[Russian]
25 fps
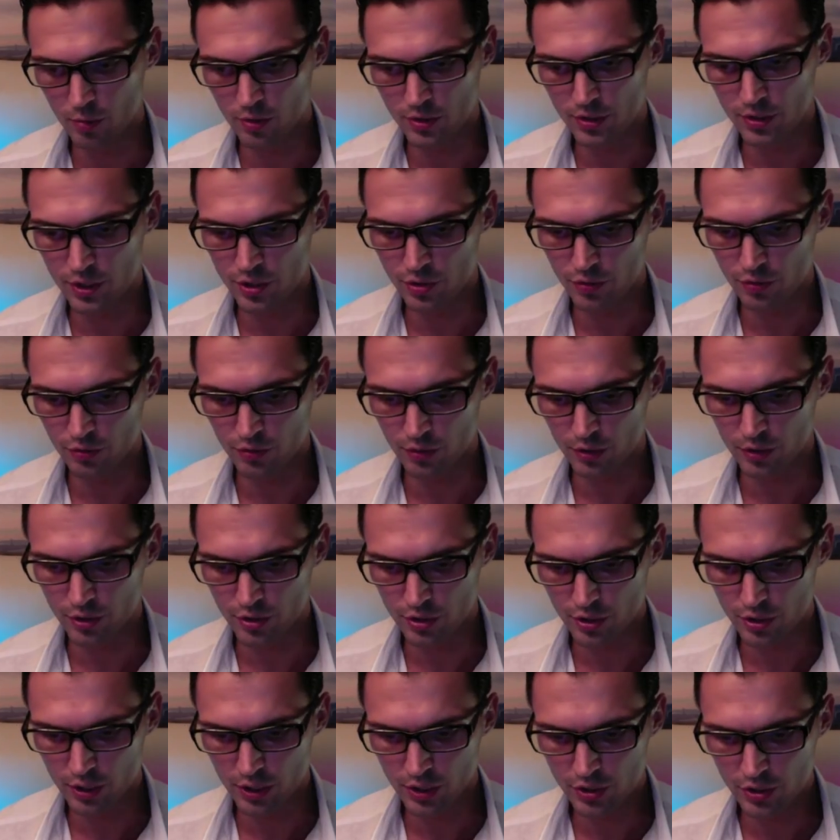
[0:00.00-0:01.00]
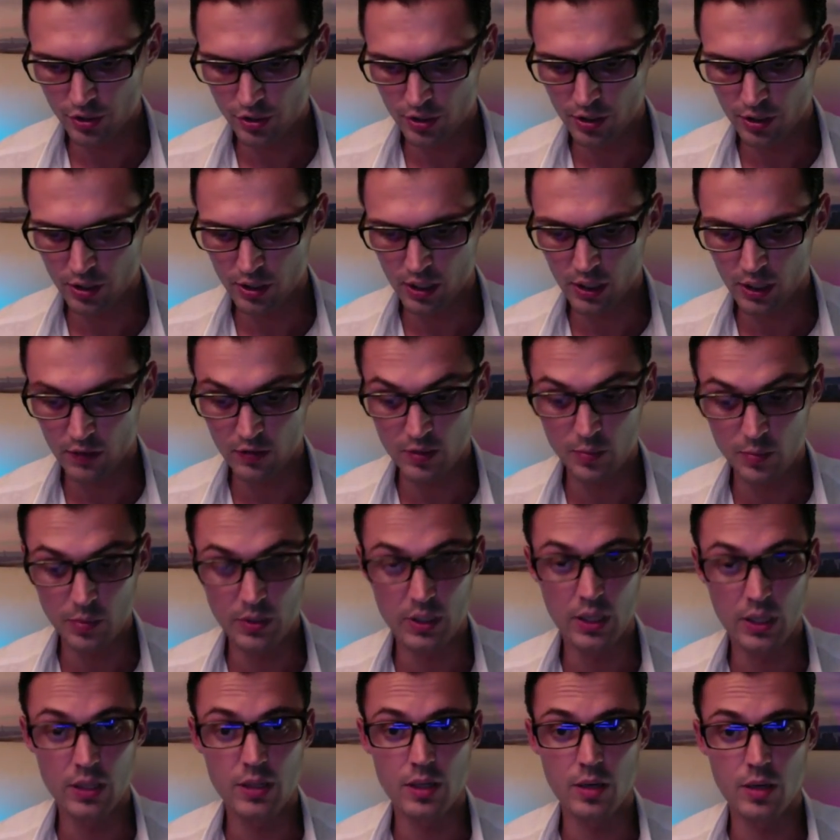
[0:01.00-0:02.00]
раздраженного кишечника, как
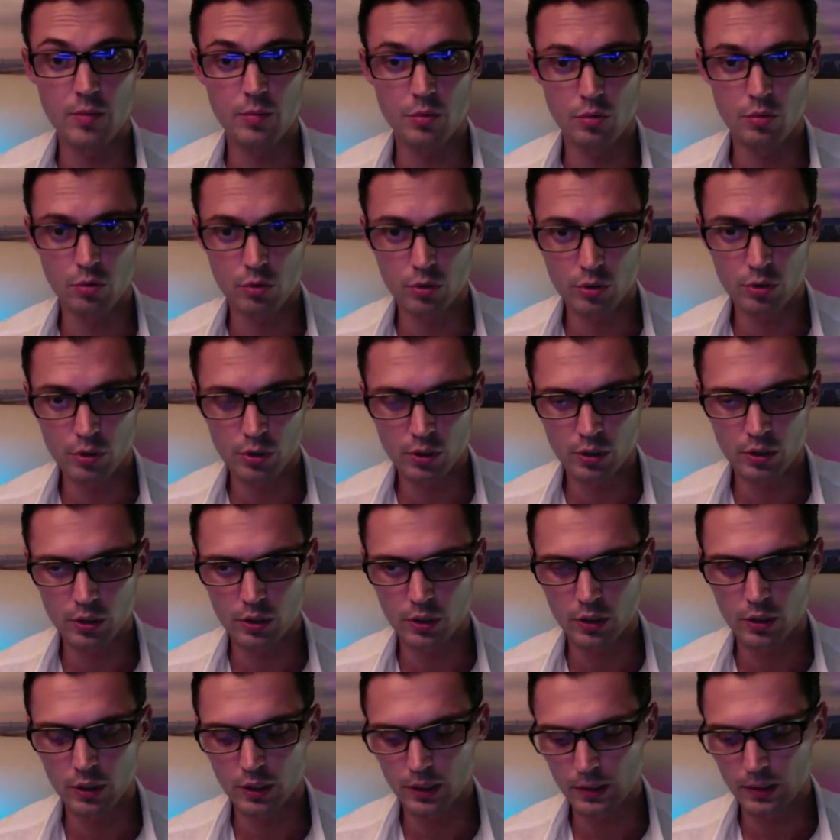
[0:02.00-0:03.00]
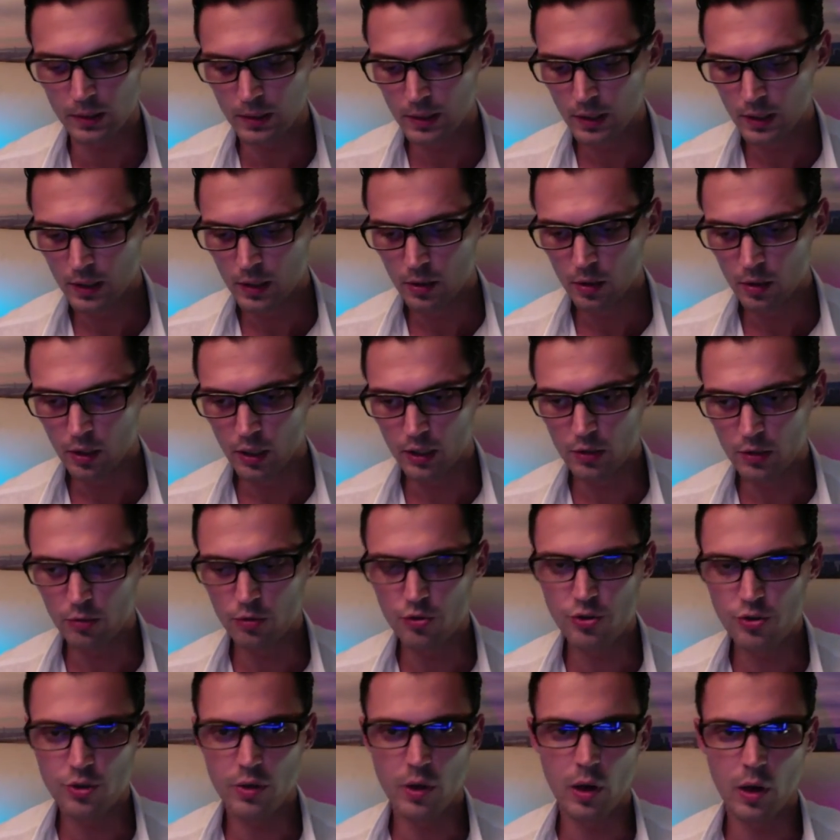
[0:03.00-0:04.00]
воспитать ребенка, да, это
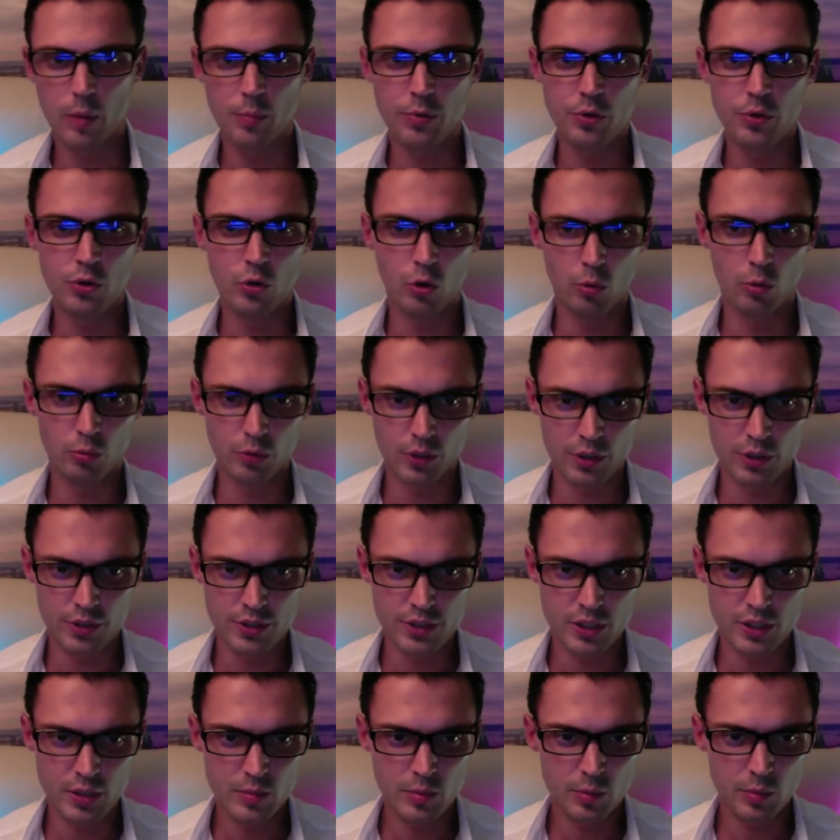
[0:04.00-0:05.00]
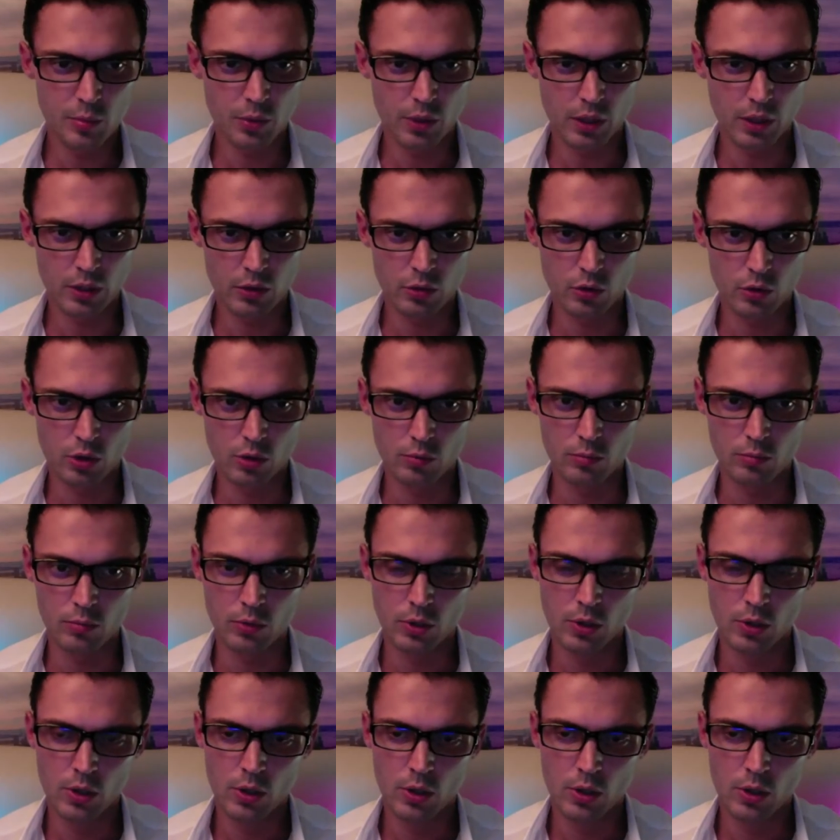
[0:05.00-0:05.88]
очень объемные темы, по которым